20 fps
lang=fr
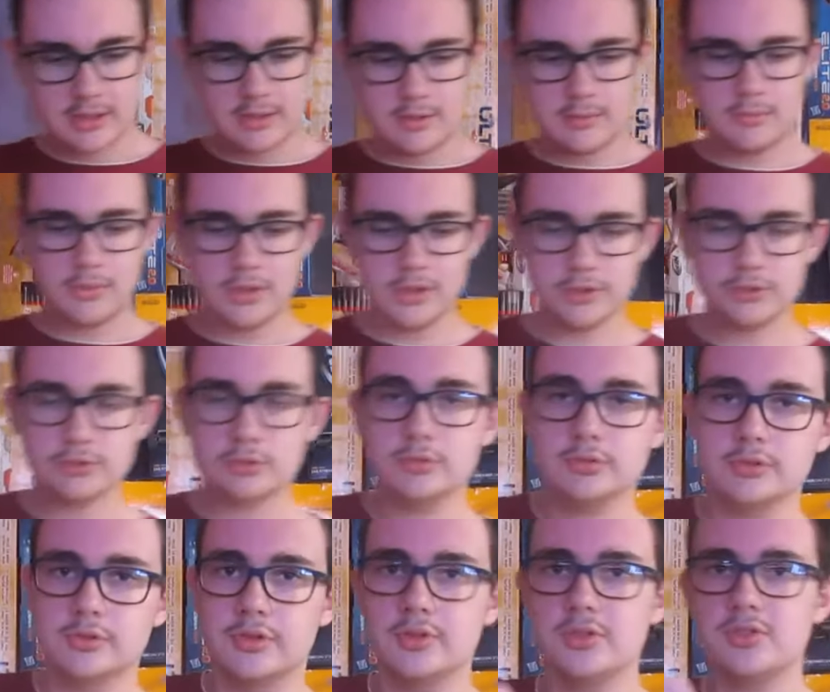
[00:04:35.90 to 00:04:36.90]
Moi je trouve
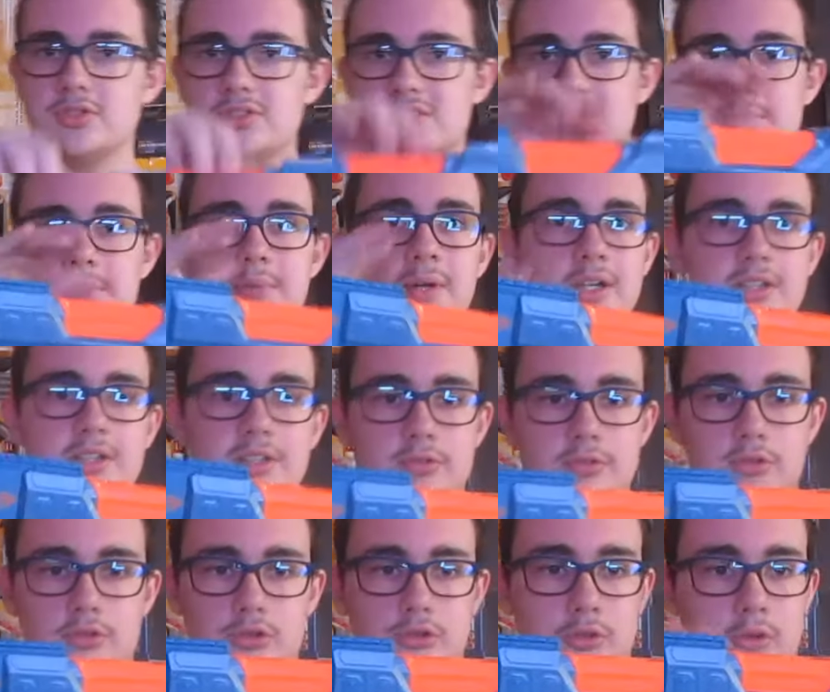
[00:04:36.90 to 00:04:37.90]
que c'est pas un
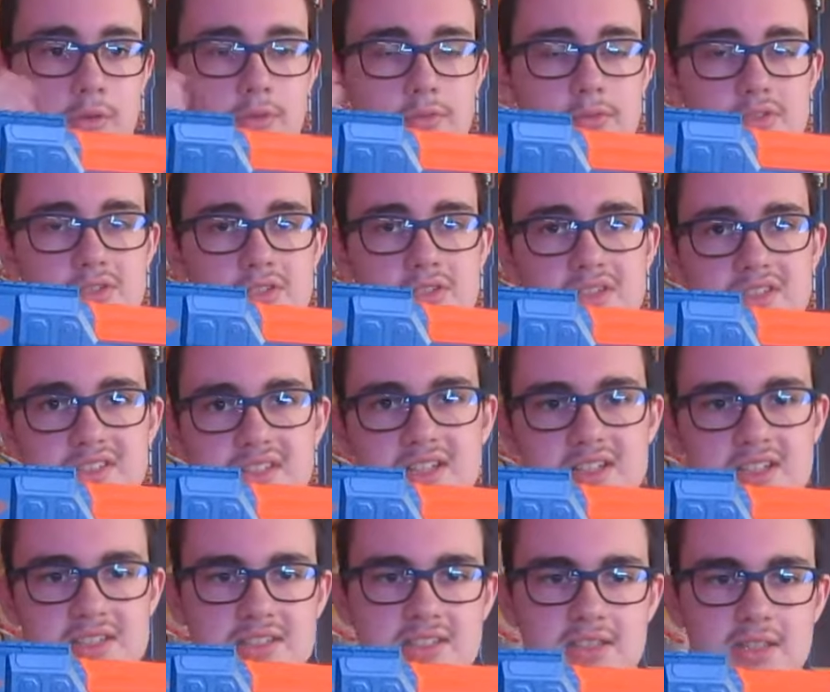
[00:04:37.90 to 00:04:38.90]
défaut, je trouvais que c'est une
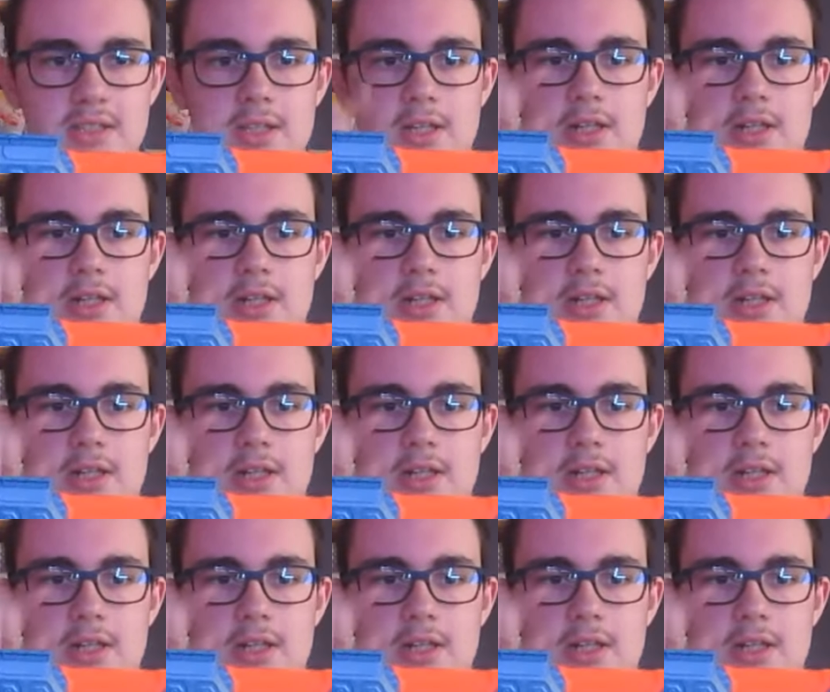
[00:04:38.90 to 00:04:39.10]
qualité,